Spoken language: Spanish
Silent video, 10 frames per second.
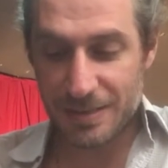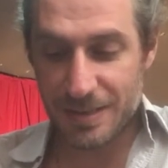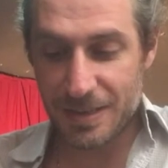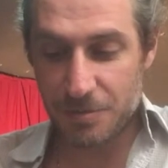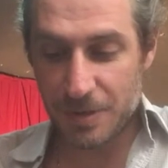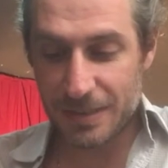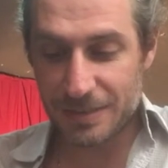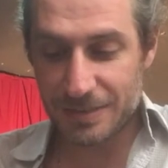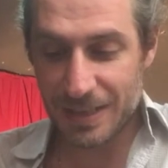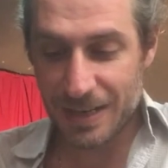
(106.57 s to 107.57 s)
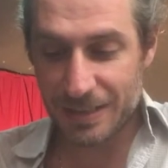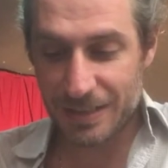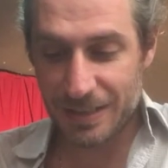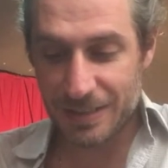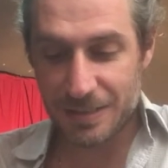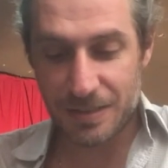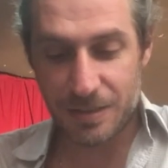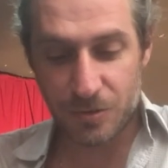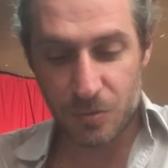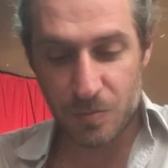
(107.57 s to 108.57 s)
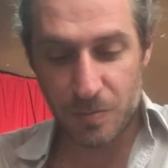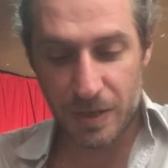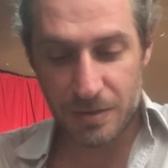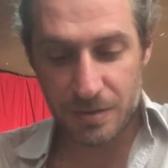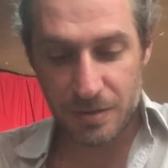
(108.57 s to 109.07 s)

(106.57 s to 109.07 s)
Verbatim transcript: selva trágica se derrumba,